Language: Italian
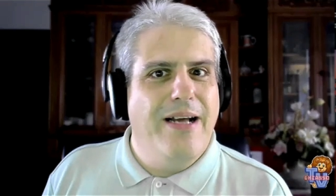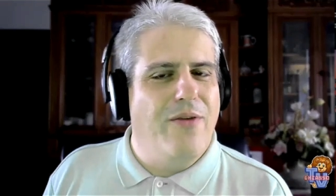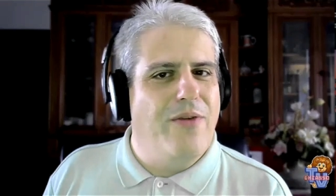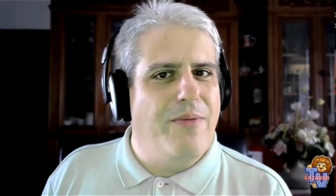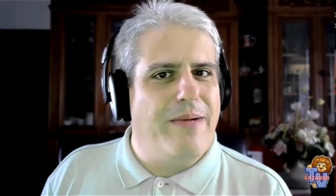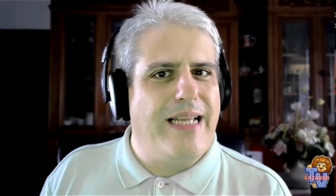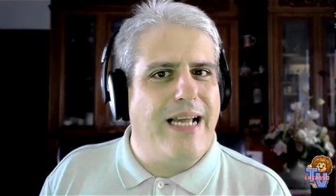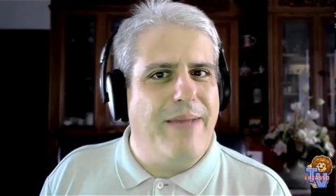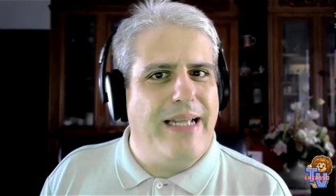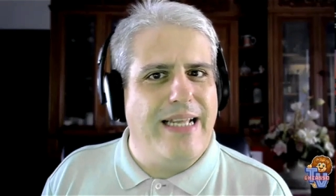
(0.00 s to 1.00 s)
ovvero
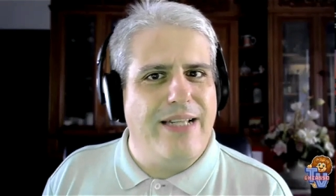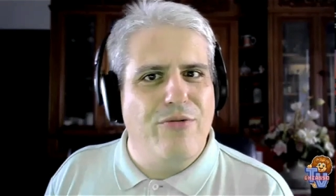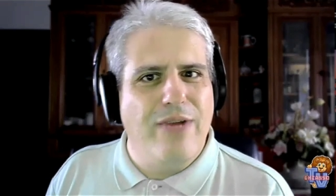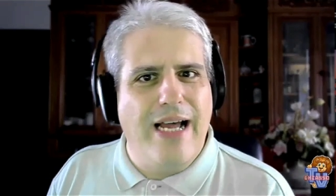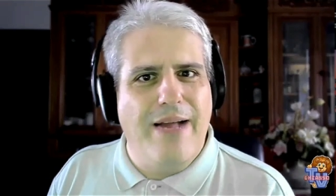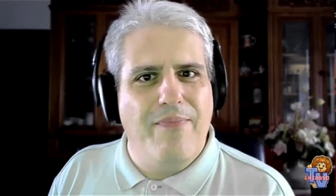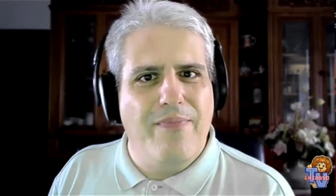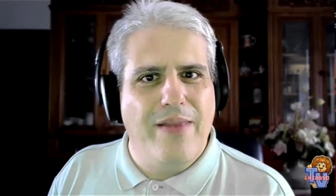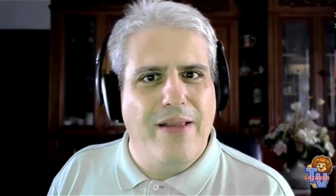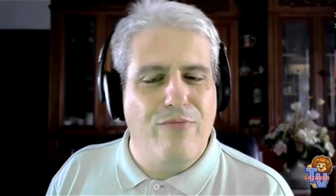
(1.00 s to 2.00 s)
praticamente di una,
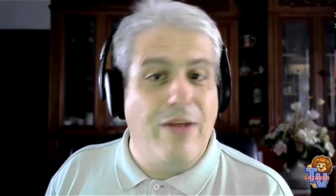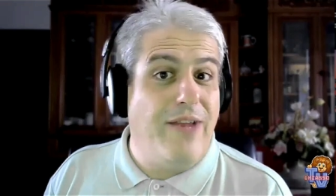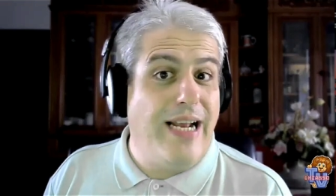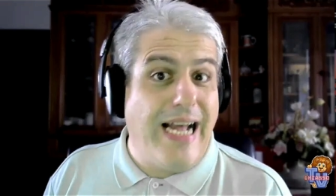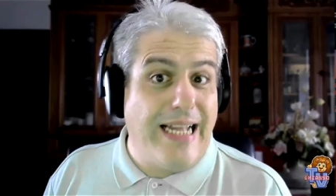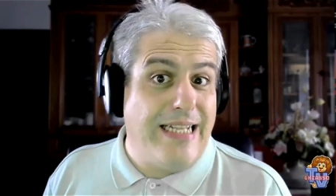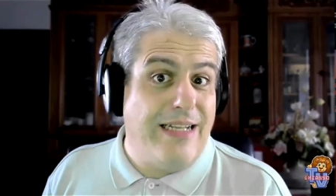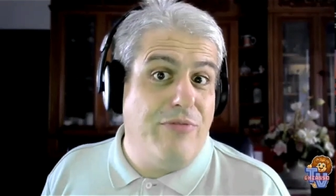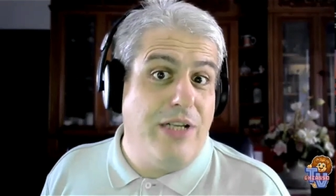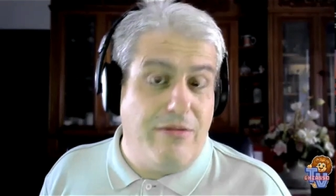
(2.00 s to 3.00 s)
mm, una fregata,
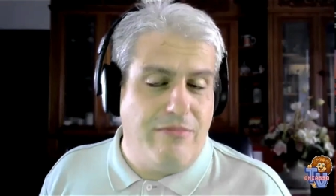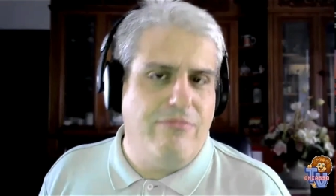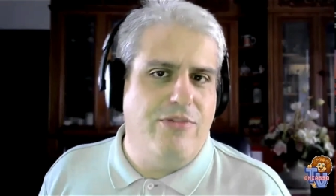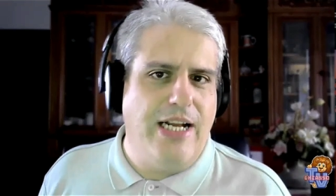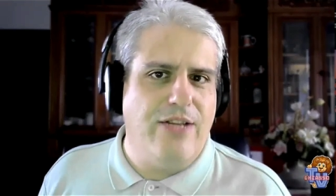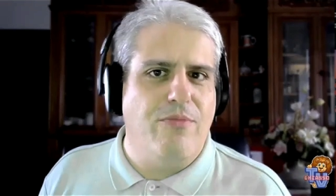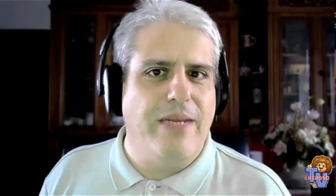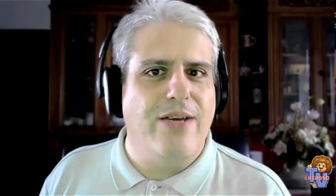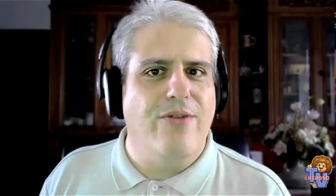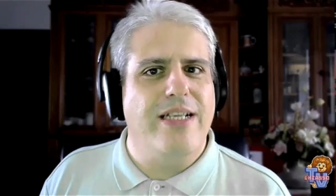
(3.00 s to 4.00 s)
quindi 100
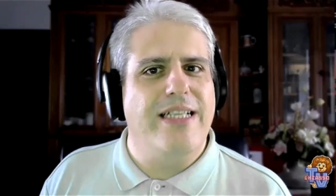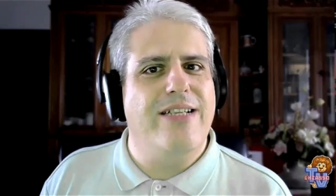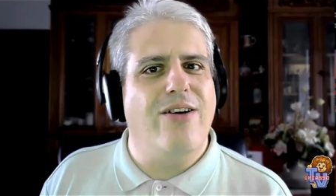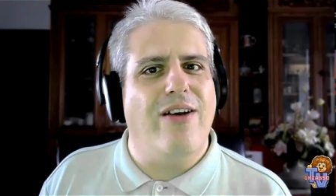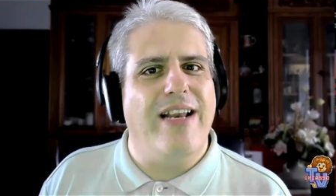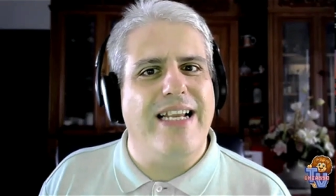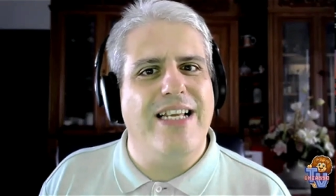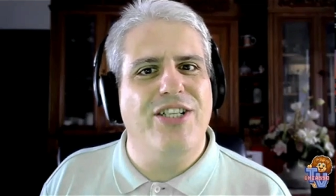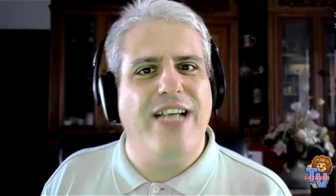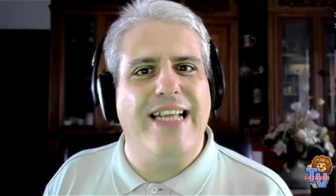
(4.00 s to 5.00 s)
milioni di dollari,
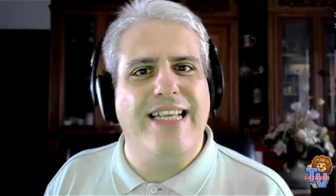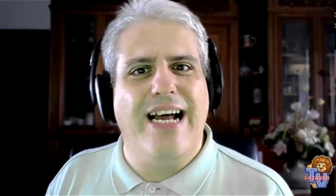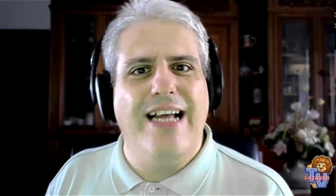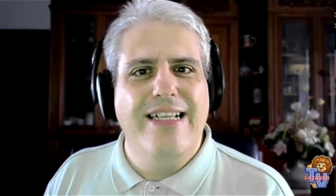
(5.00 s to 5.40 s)
eccetera,